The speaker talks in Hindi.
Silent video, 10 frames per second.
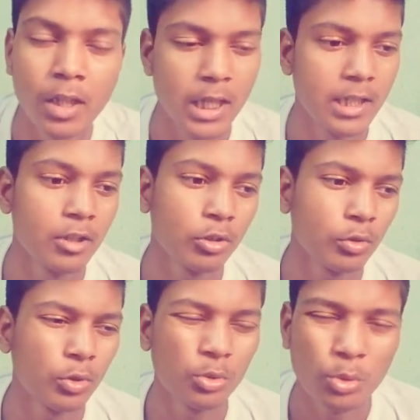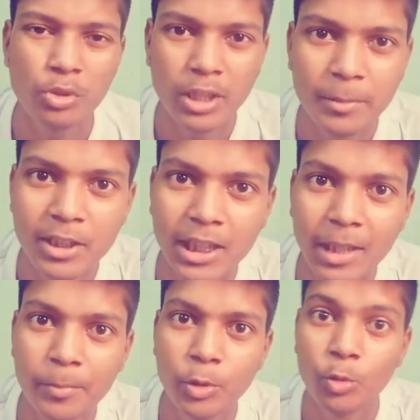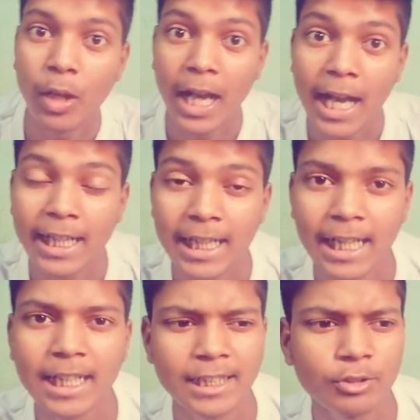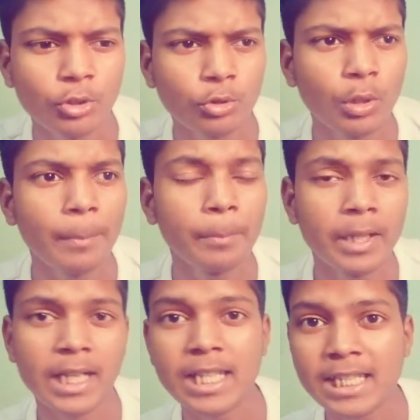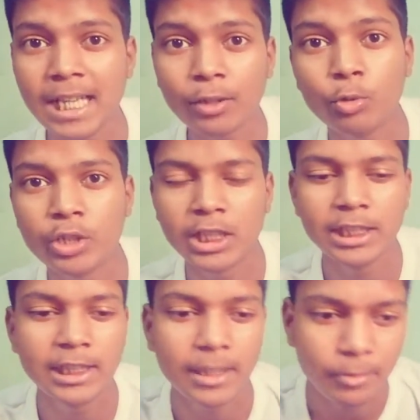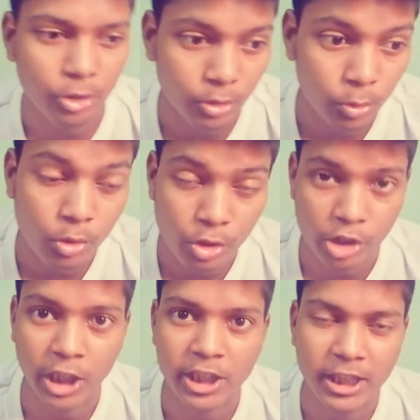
ऐसे तो दोस्तों सभी तरह का वीडियो आ गया है लेकिन दोस्तों आप ऐसा कुछ कीजिए सर्च